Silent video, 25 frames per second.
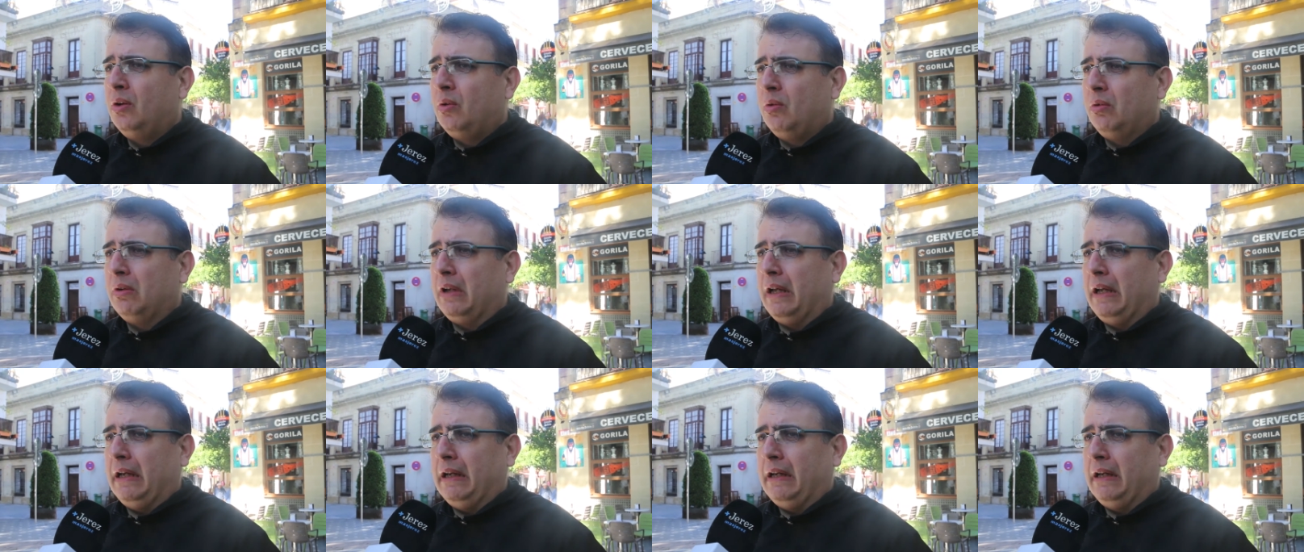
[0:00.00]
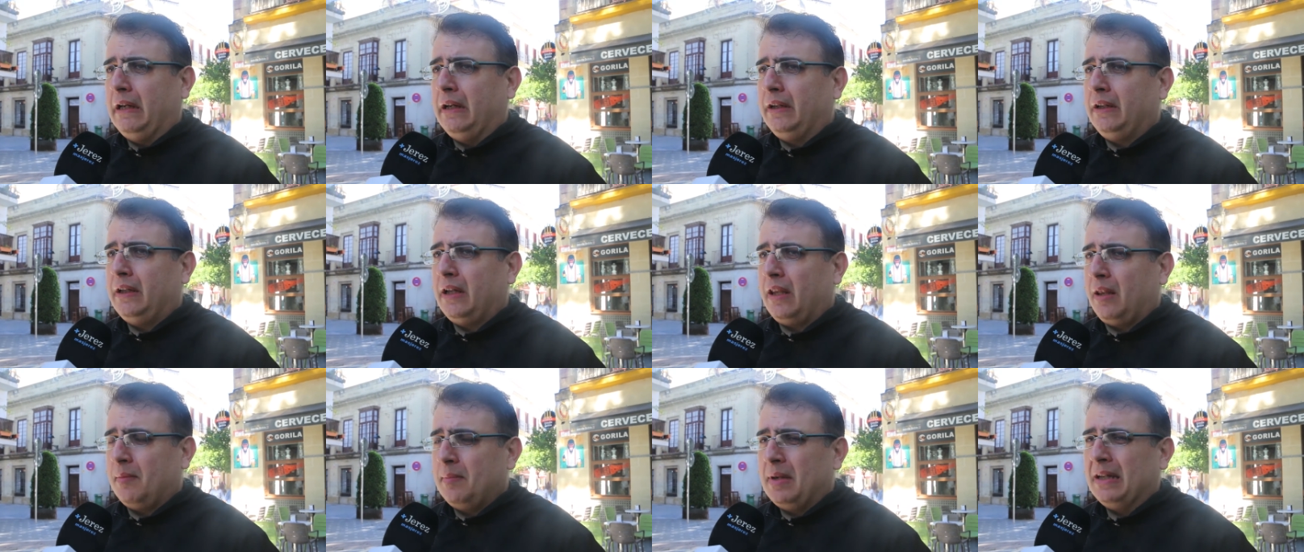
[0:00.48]
Una,
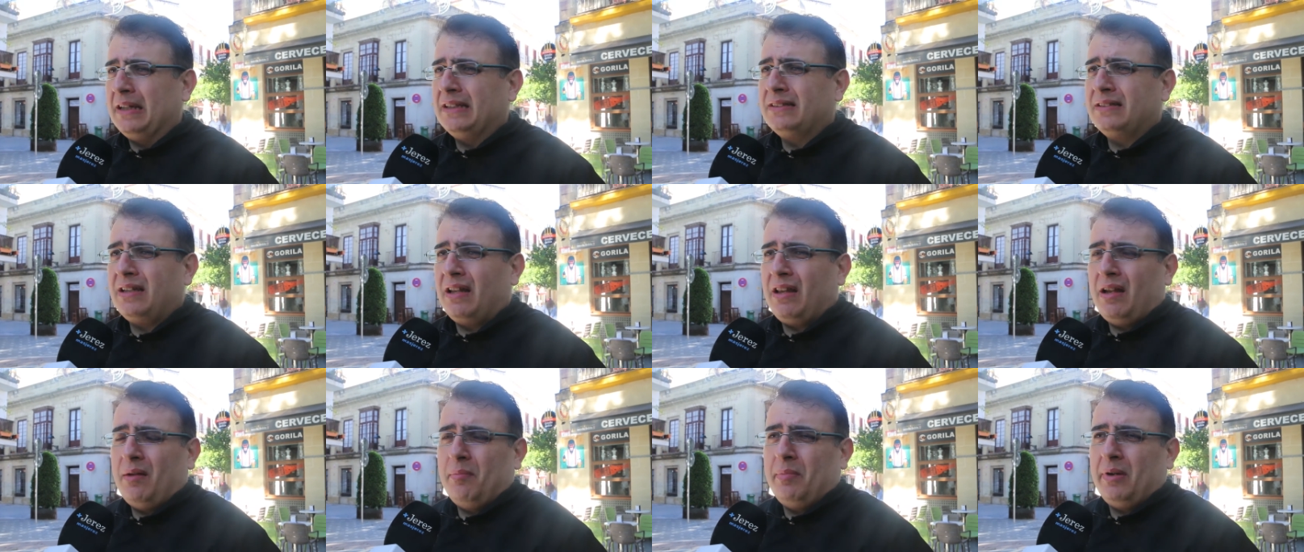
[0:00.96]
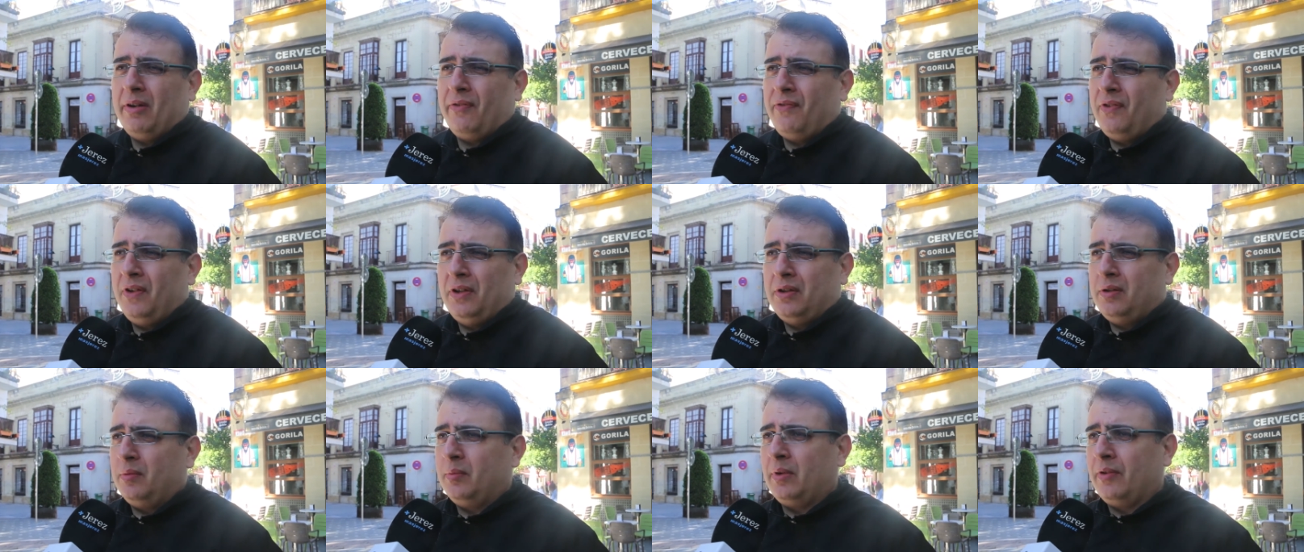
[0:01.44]
y además que se ha dado
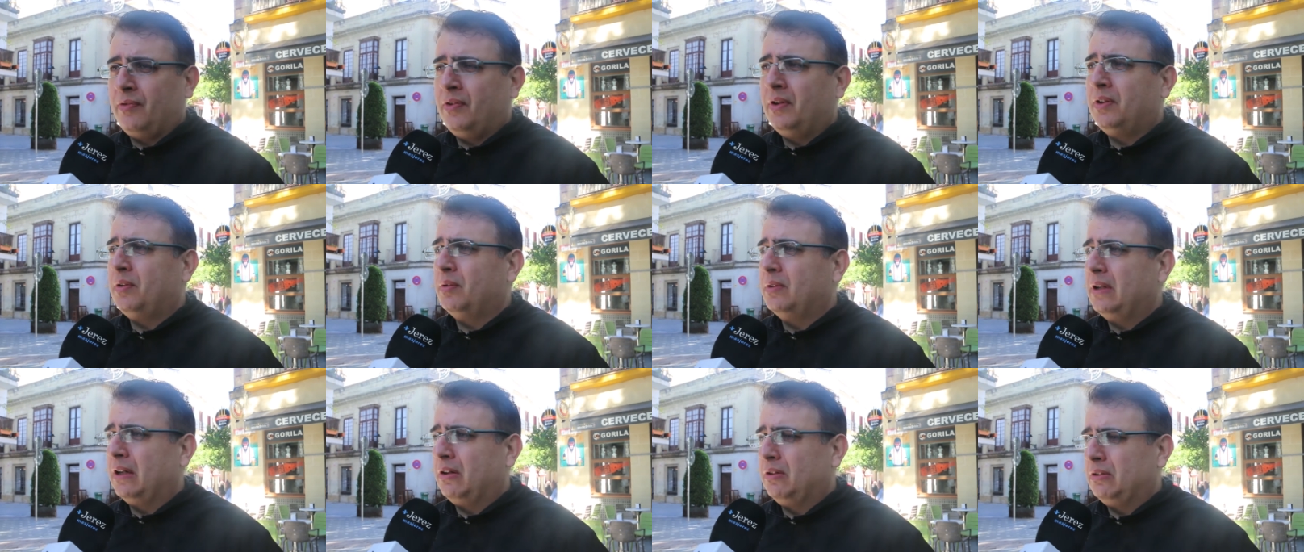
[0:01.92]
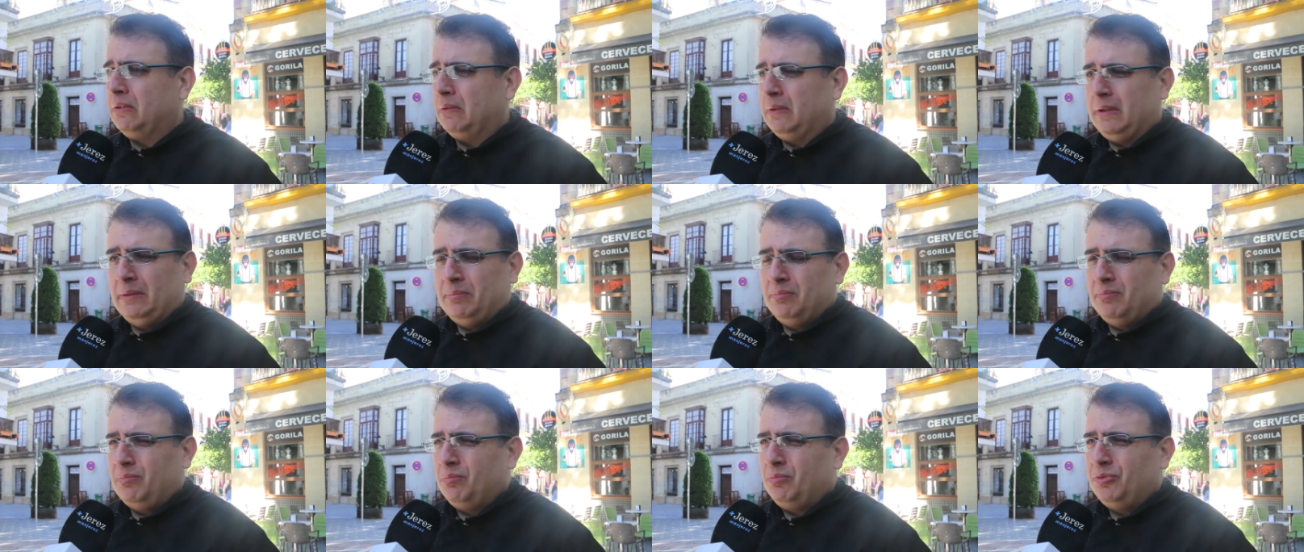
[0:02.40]
perfecto, perfecto, una,
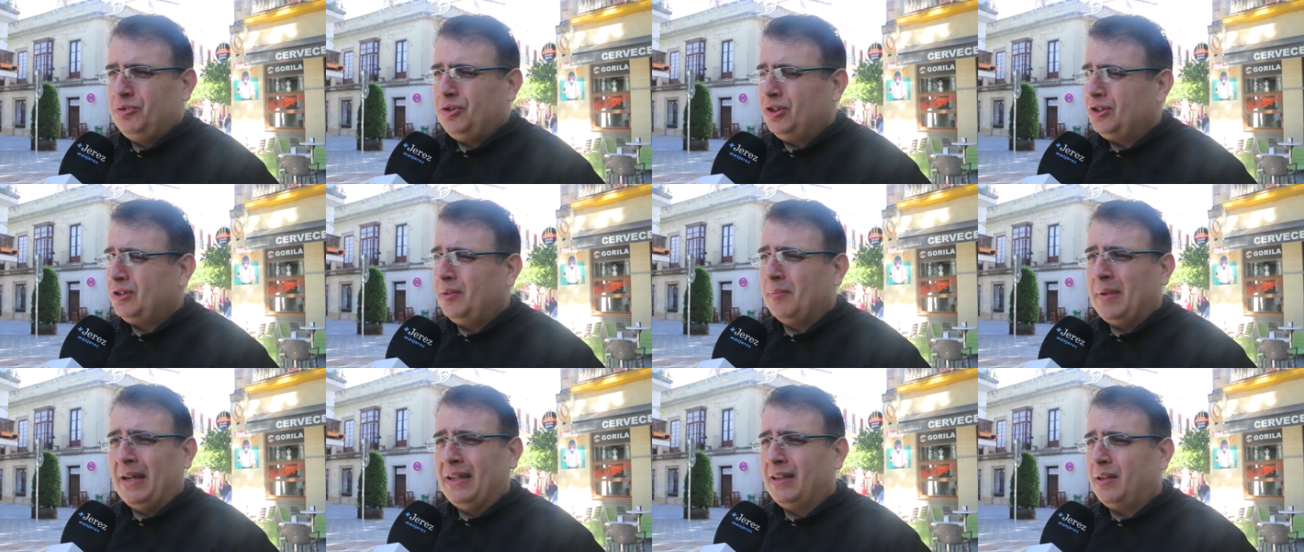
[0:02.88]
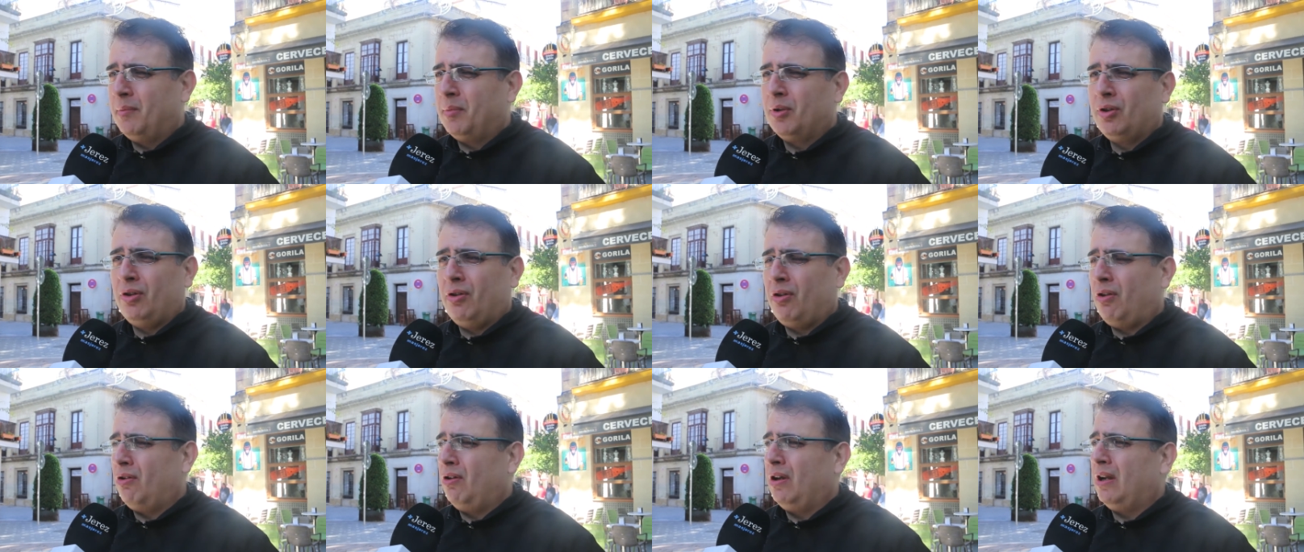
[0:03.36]
muchísima gente por
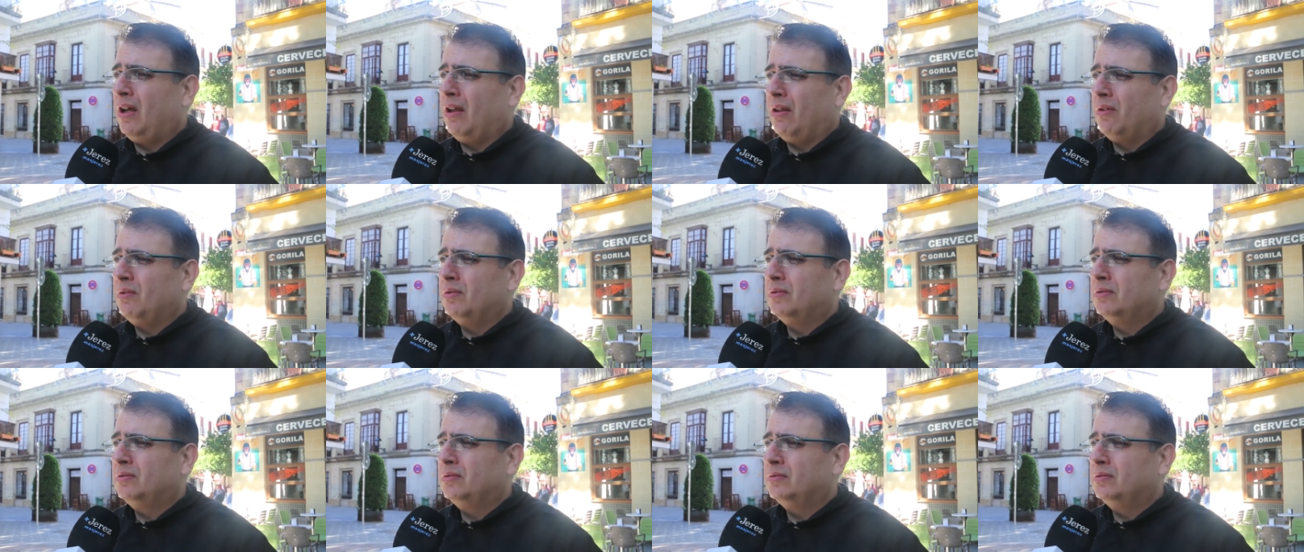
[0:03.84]
todos lados.